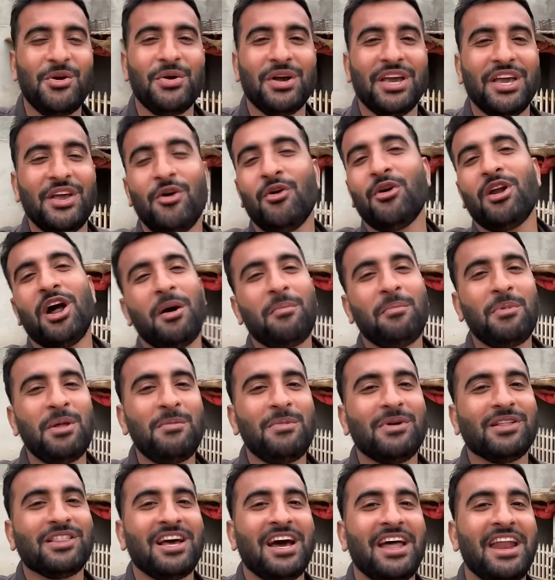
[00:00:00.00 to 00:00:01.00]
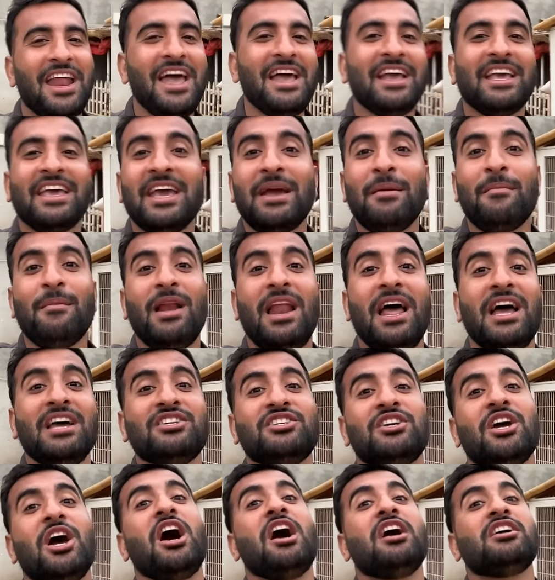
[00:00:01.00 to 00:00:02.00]
होगी और आपने बताना है कि
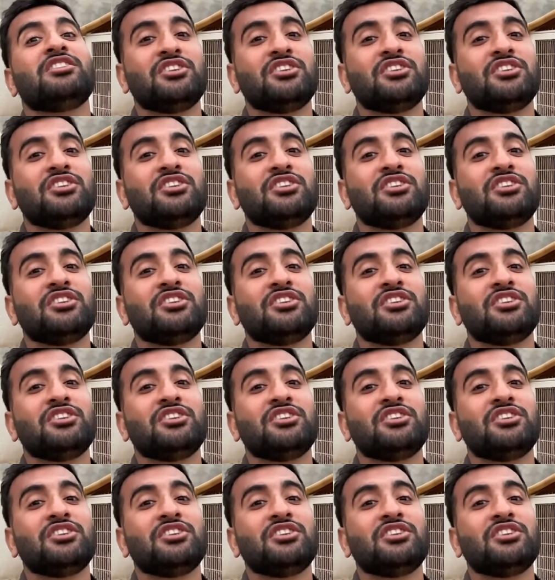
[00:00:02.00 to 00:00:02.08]
मलेशिया